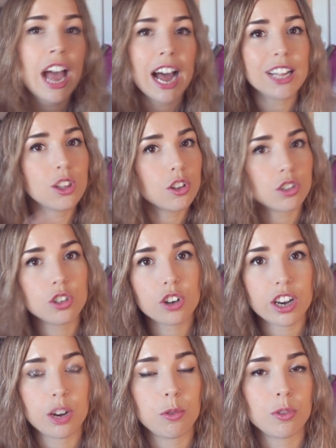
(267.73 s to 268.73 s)
a todos
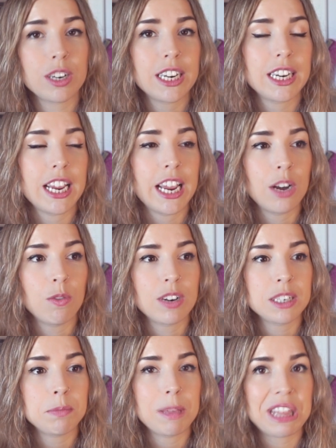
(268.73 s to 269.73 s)
los reúnen en
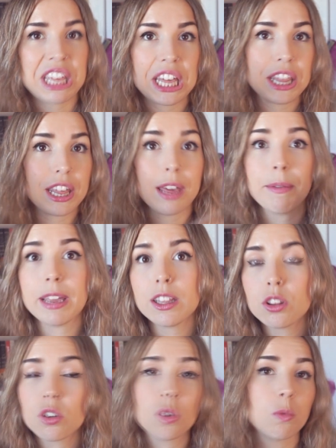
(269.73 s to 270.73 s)
una especie de
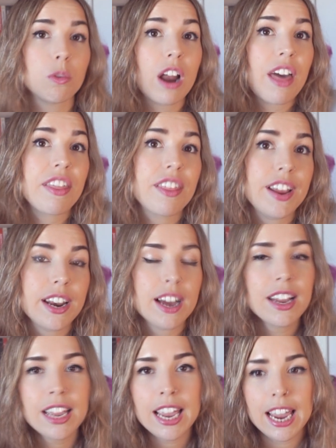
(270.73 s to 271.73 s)
evento, como una
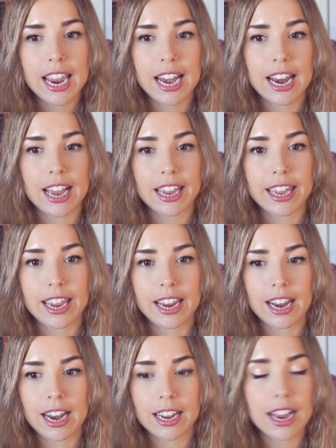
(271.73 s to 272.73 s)
cena, en la
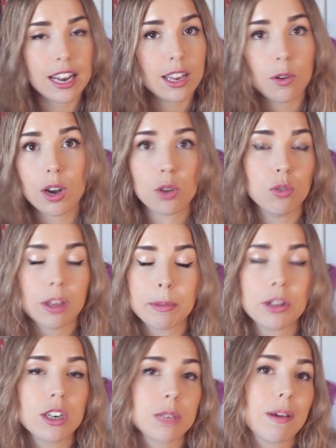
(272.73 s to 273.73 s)
que el alcalde o el
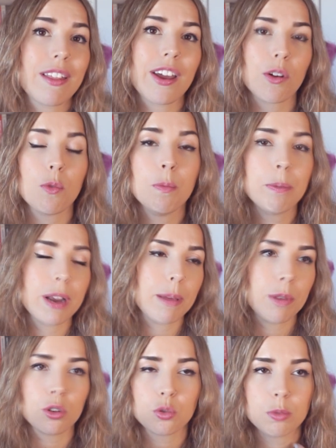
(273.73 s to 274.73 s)
ayuntamiento les va a dar un
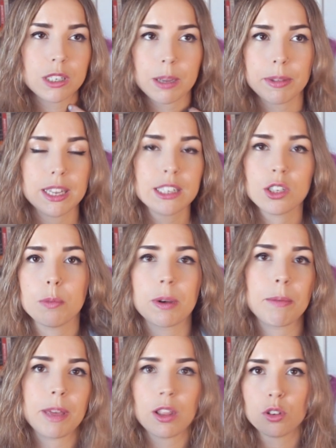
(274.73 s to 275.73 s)
premio, supuestamente han sido
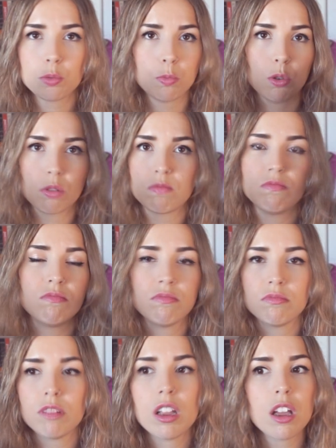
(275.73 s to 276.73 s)
premiados por...
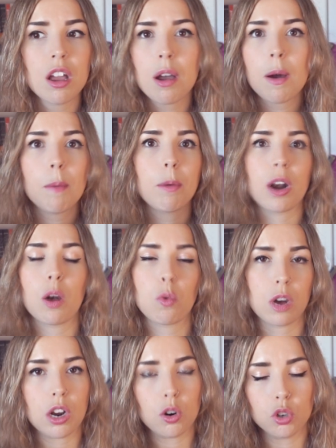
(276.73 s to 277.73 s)
Mm, por
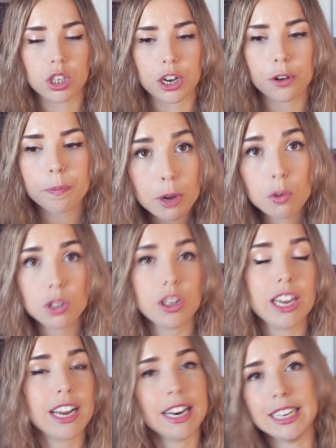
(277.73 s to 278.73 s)
alguna cosa, ¿no? Pero cuando
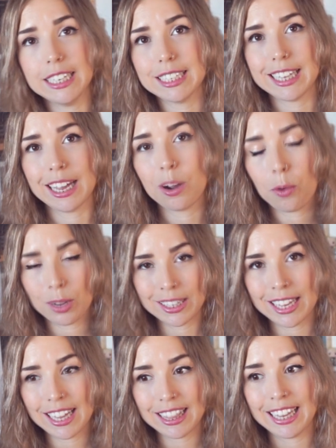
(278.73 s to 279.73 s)
llegan allí se dan
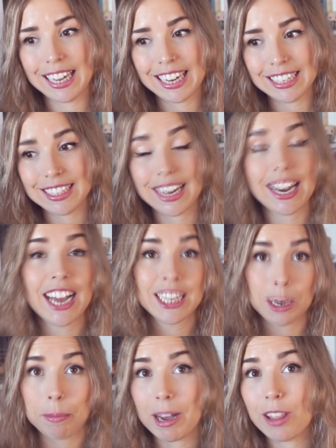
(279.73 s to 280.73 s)
cuenta de que están
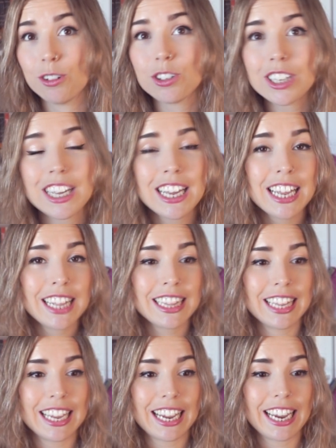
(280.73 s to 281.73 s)
atrapados,
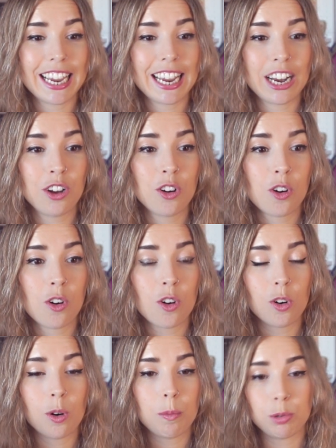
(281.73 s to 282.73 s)
de que
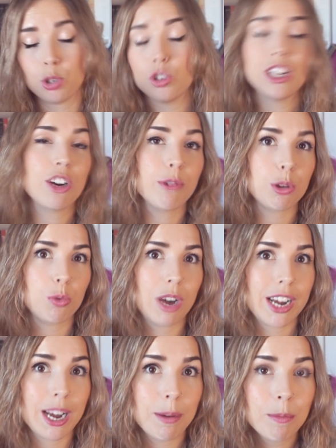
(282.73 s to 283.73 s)
no, pues no tienen
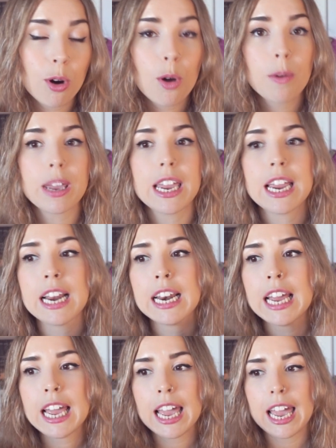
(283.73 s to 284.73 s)
cobertura en el
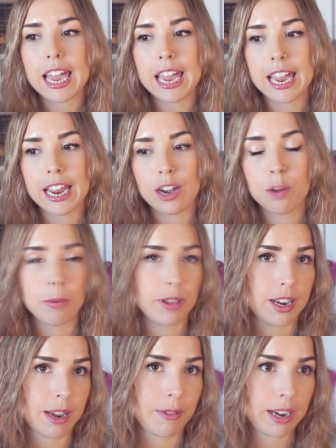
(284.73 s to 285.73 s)
móvil, eh, no
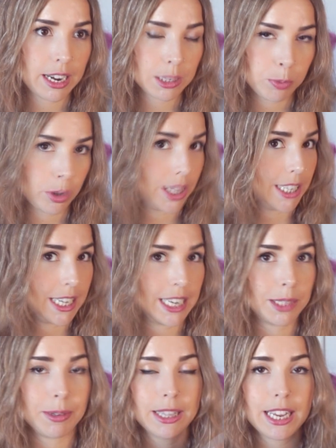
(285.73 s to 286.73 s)
pueden abrir las puertas ni
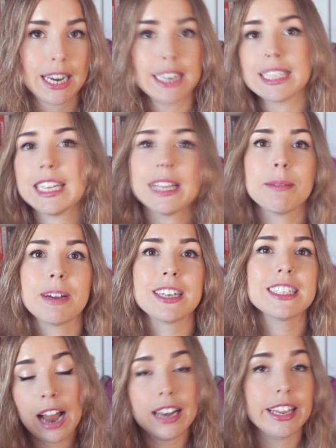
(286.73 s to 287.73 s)
las ventanas y
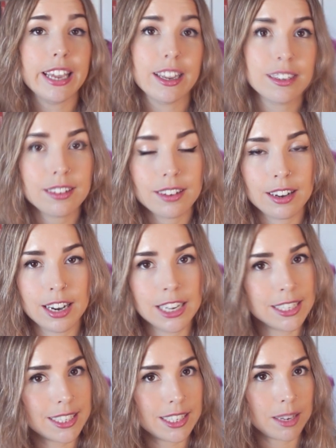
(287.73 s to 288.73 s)
demás. Alguien
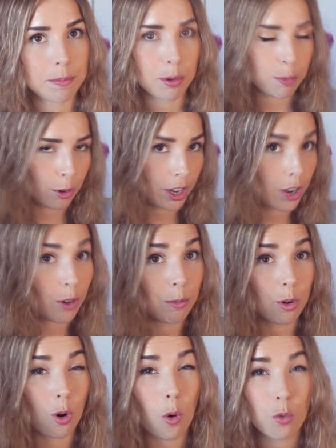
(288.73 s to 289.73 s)
les propone
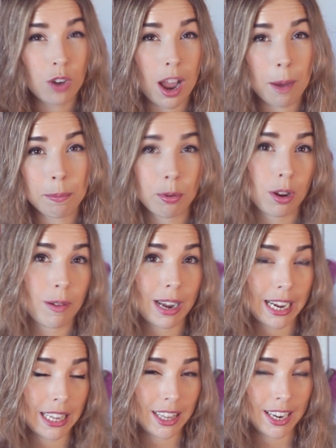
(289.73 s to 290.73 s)
como una
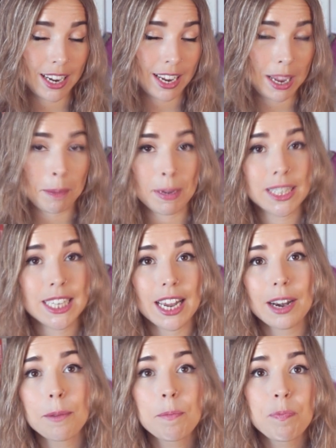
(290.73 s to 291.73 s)
prueba que tienen que
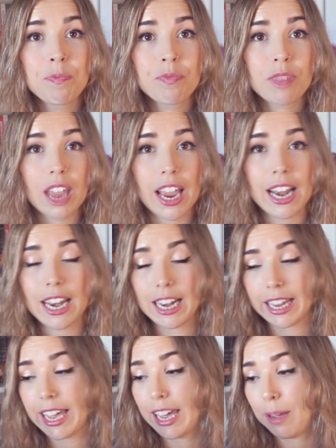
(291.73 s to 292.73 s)
pasar en
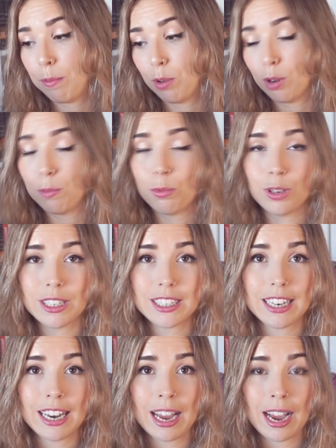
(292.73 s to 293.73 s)
el que, bueno,
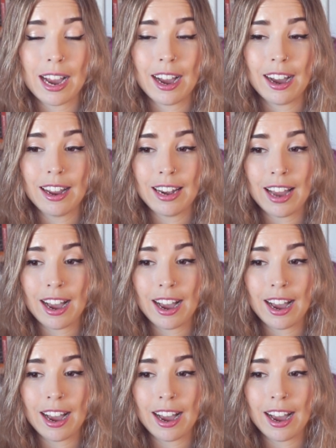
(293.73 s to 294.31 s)
pues la,